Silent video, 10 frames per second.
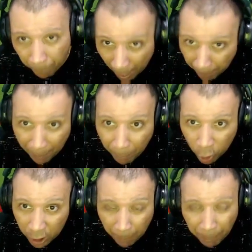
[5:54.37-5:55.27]
É pra
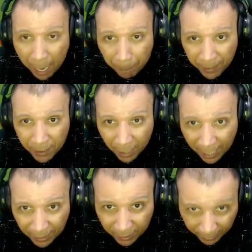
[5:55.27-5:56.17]
mostrar pra eu...
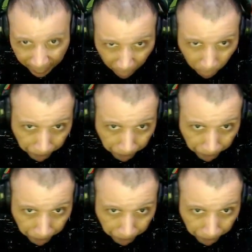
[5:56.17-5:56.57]
rapaziada, tá ligado?